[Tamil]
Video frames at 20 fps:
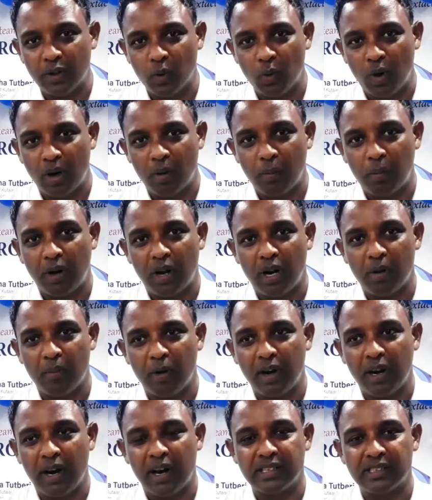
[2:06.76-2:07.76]
வந்து ஒர்க் பண்ணுற
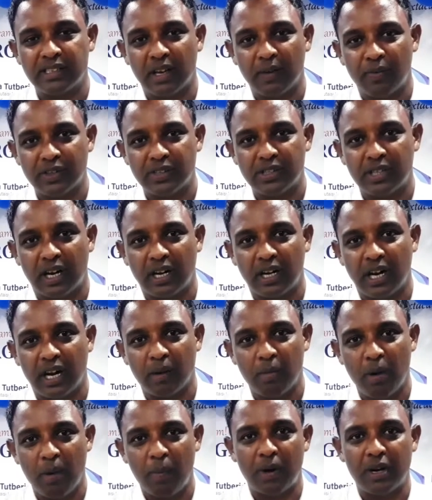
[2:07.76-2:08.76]
மாதிரியான சேஃபஸ்ட்
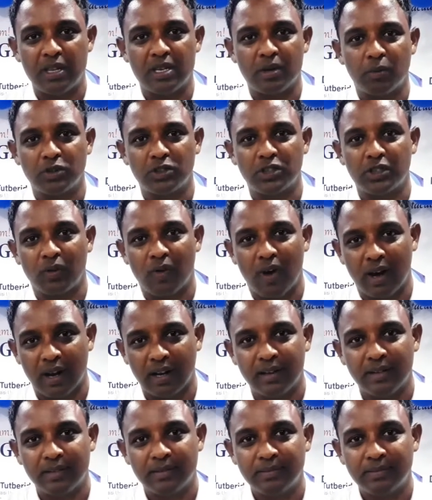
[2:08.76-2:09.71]
கண்ட்ரியில் போய் படித்து முடிச்சுட்டு வாங்க